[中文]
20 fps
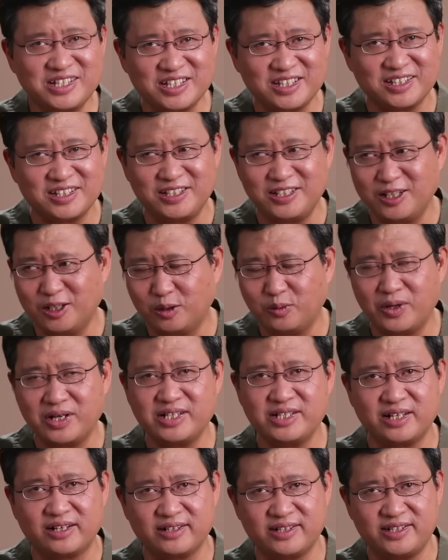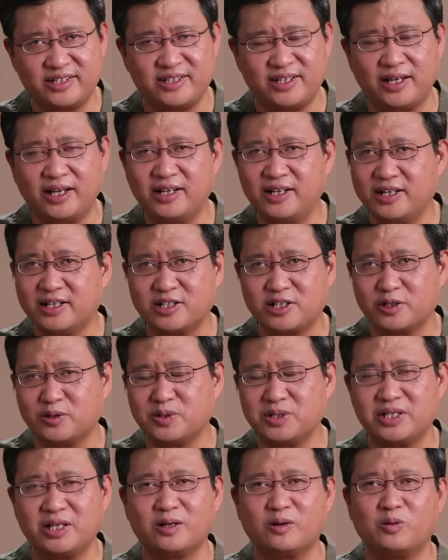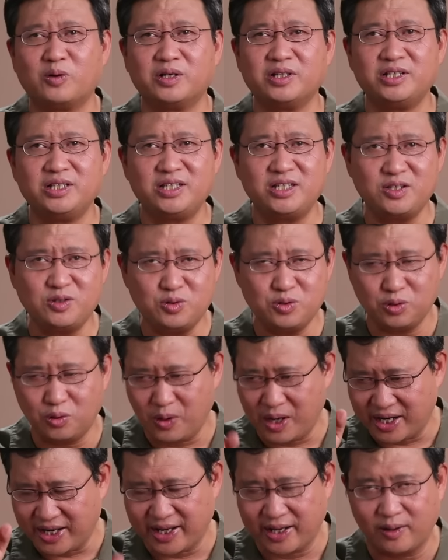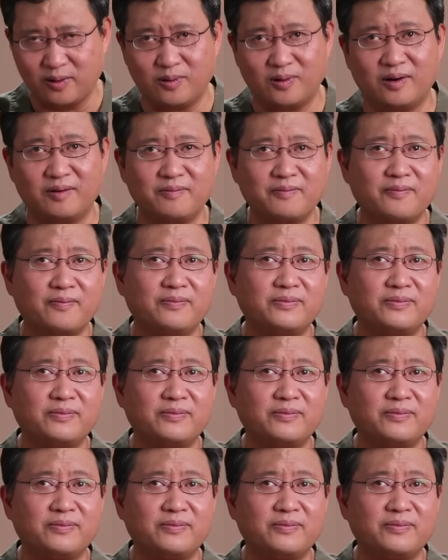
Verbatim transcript: 仔细端详邪恶轴心国，一句话概括：